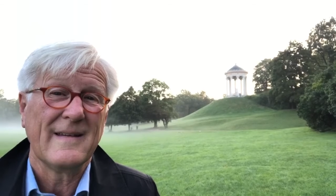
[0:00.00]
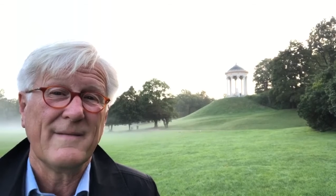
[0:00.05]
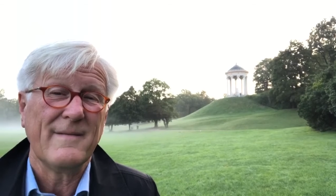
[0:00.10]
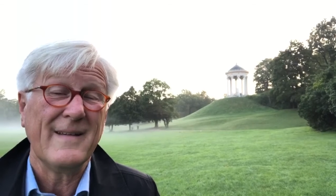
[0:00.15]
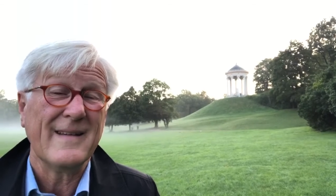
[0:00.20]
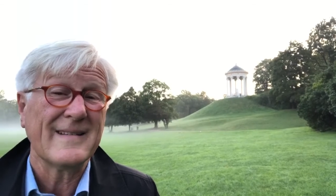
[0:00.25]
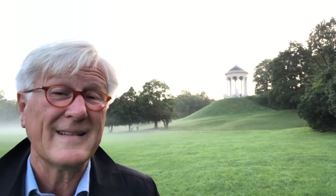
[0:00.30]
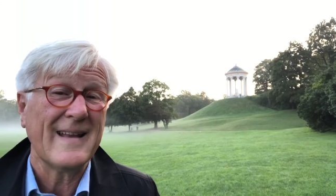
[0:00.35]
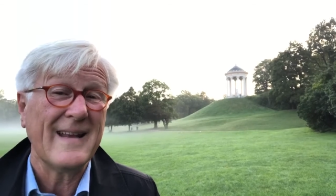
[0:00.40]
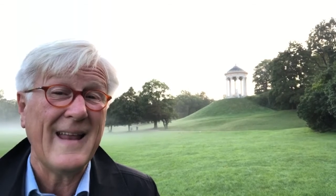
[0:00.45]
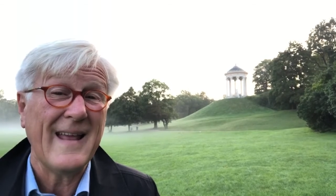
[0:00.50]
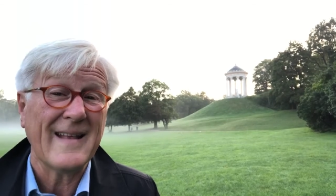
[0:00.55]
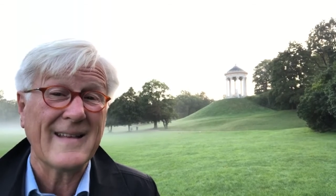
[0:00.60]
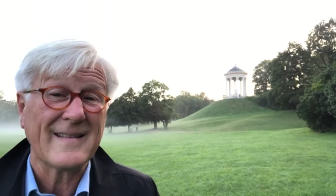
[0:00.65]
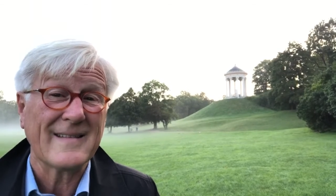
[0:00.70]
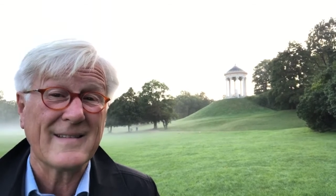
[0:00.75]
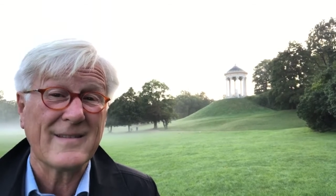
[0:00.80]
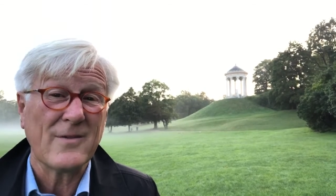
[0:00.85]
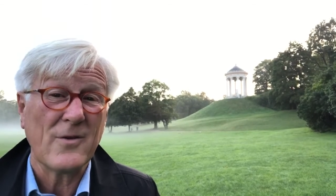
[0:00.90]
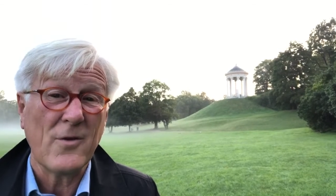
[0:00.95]
Wer sein
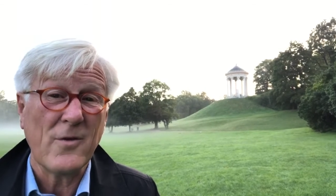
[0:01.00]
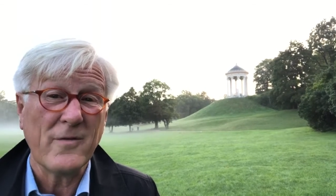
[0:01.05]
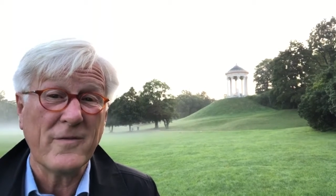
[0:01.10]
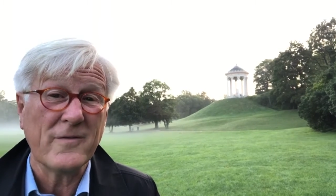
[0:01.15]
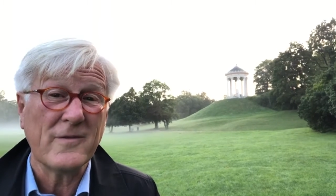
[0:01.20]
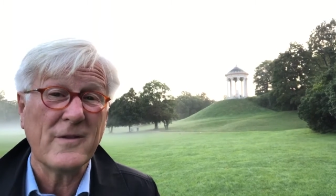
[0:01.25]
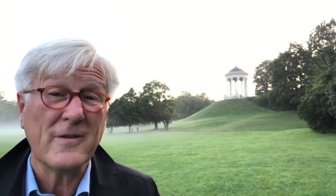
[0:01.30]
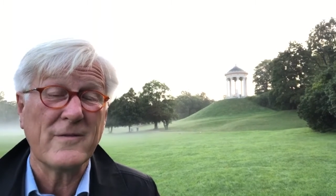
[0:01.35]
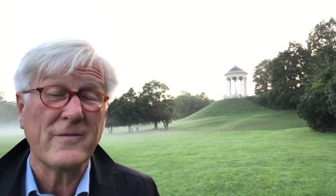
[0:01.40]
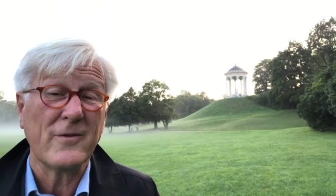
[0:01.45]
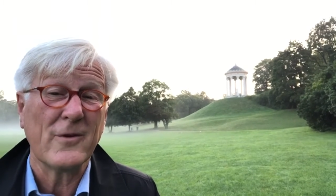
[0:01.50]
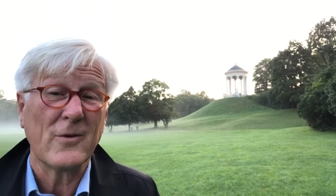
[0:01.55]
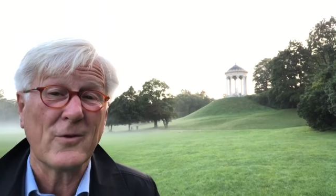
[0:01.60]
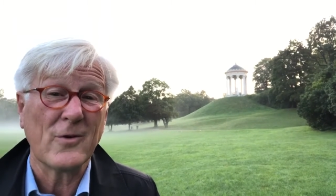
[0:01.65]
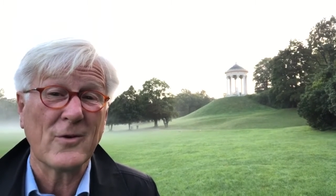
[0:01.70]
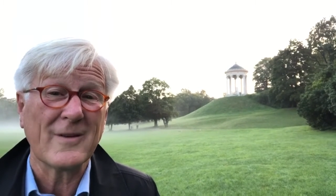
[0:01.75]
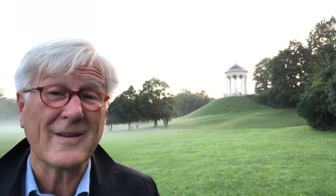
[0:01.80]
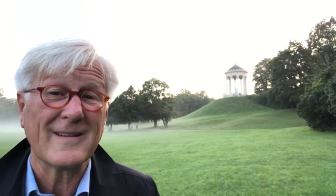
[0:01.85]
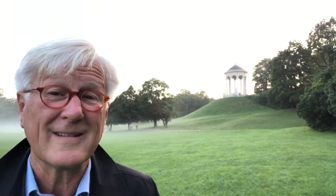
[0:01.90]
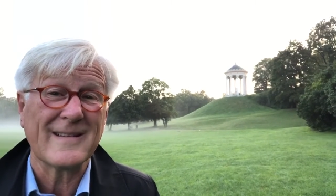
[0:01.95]
Herz öffnet für
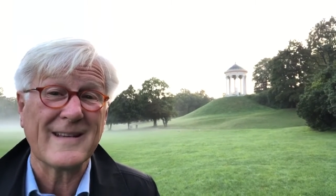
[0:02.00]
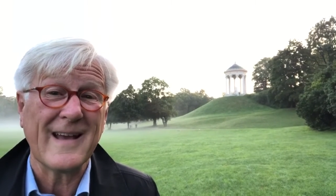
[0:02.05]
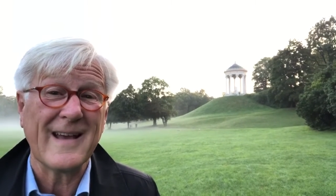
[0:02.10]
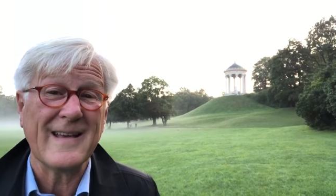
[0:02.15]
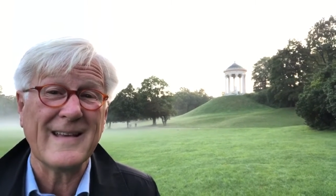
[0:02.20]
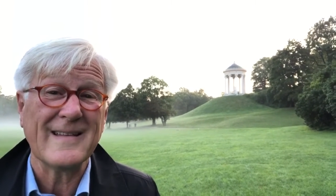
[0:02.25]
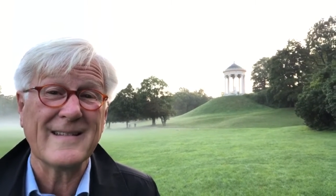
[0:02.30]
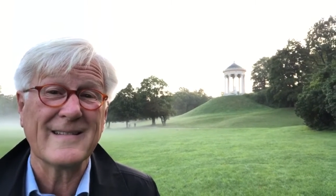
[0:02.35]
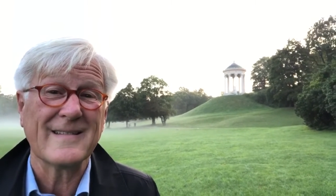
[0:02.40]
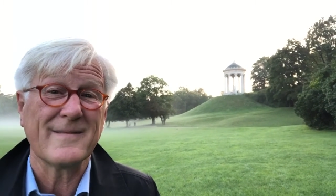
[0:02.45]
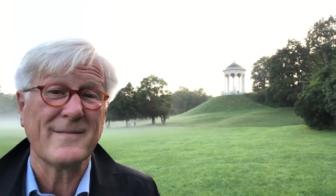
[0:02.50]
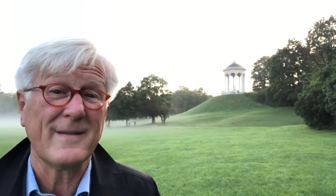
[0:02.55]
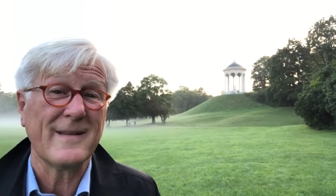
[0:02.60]
Gottes Geist,